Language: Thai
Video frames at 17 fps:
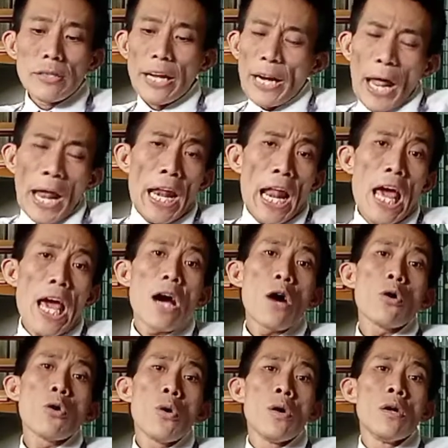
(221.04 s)
แนะนำแล้
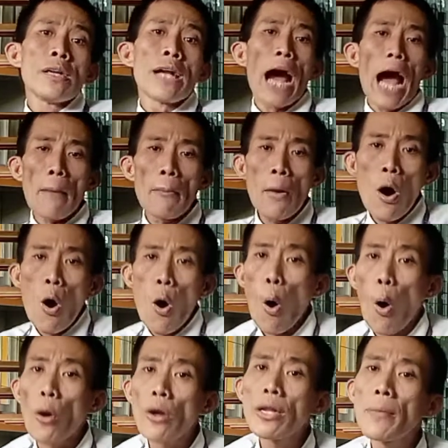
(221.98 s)
วนะครับ
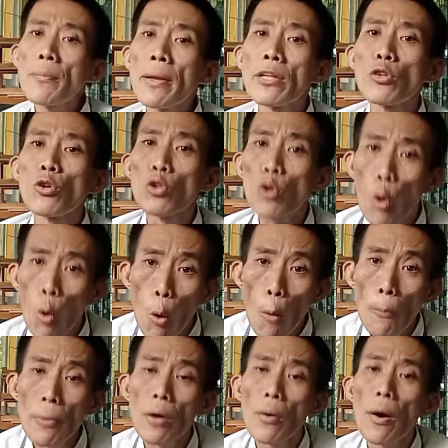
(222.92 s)
คนที่เป็น
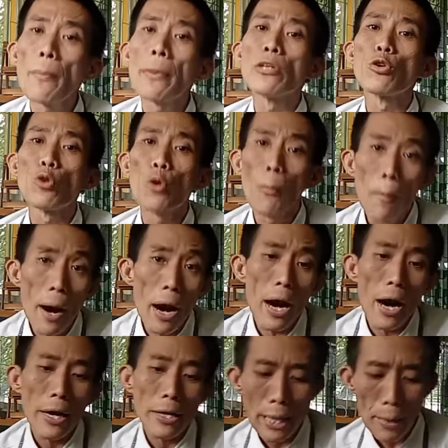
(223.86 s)
YouTube หรือว่าเป็นยูทูบเบอ
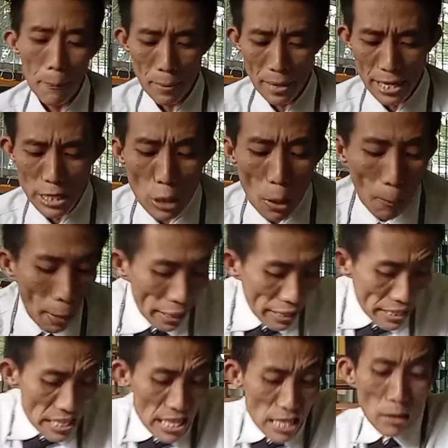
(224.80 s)
ร์ในปีสองพัน
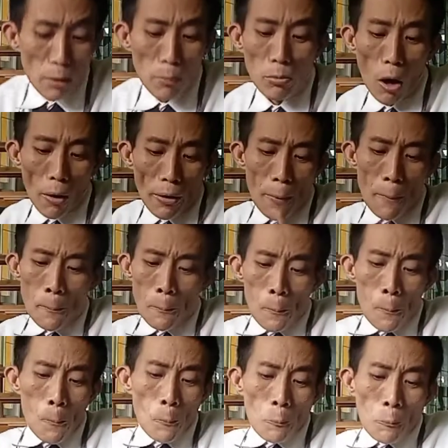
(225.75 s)
ยี่สิบสองเนี่ย
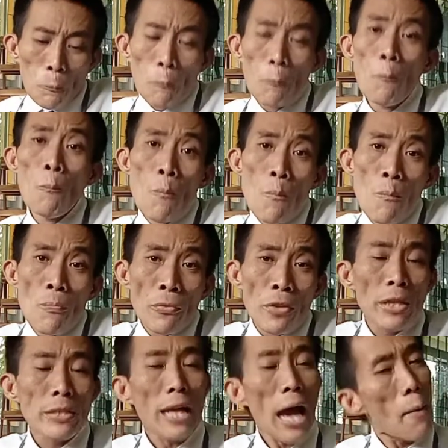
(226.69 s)

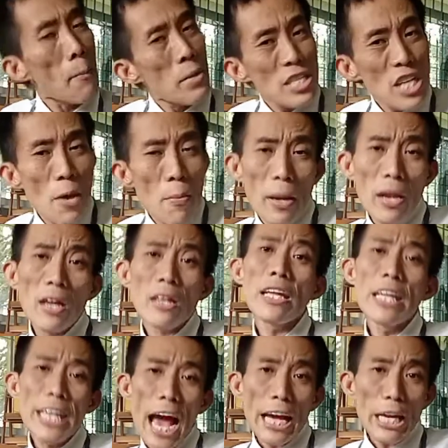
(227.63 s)
จะไม่ใช่เป็นเรื่อง
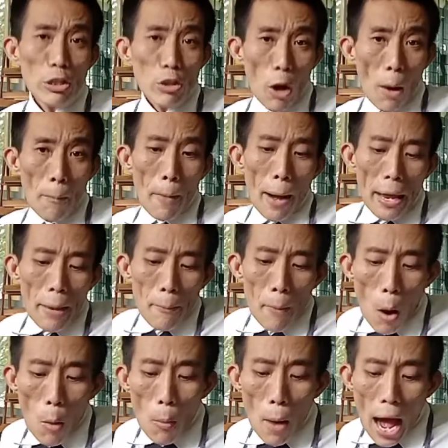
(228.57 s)
ที่ยากอีกต่อไป
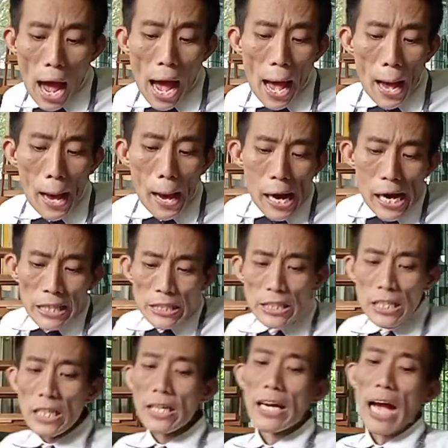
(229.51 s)
เพราะว่า
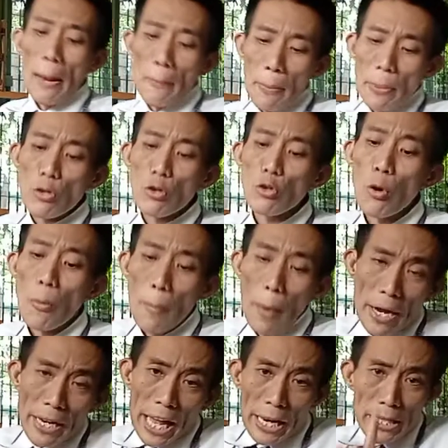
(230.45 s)
ซึ่งการเป็นยูทูบเบ
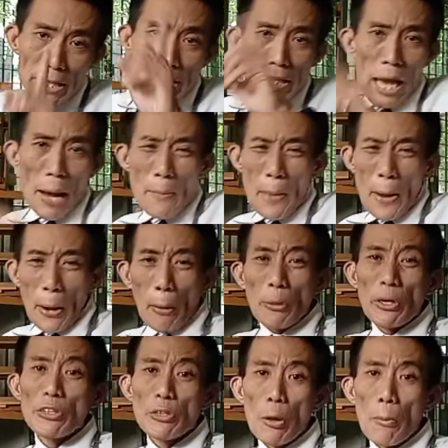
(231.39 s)
อร์นั้นจะมี
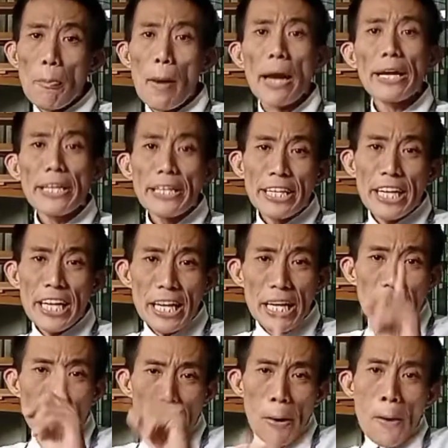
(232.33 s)
คุณสมบัติที่
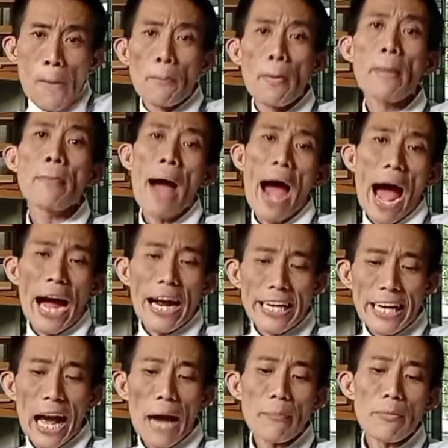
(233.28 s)
ไม่มาก
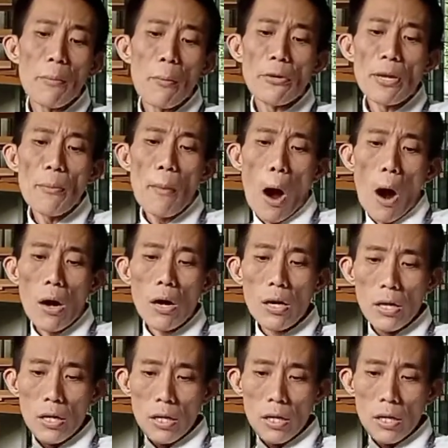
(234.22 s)
นะครับแต่ผมจะบอก